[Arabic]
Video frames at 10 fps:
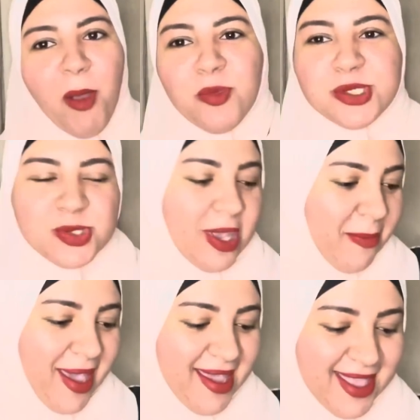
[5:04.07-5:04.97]
بصوا يا
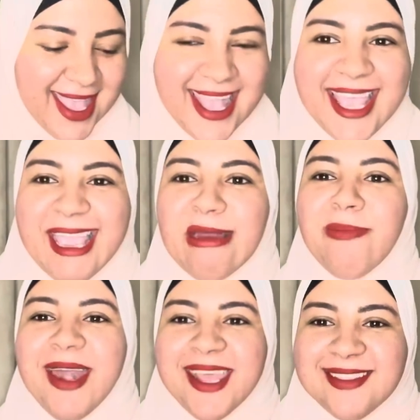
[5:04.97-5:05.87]
جماعه
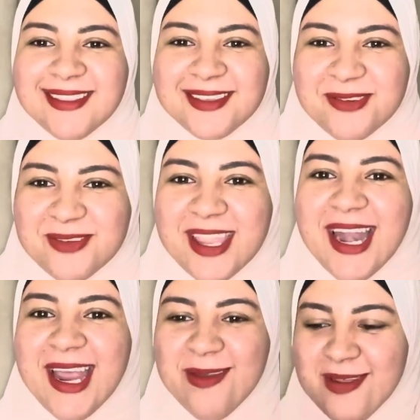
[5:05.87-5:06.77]
البنات
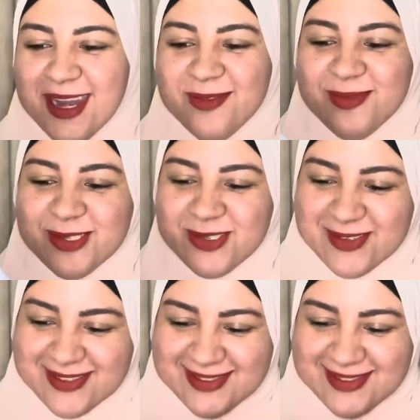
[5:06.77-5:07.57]
ودلع البنات بصوا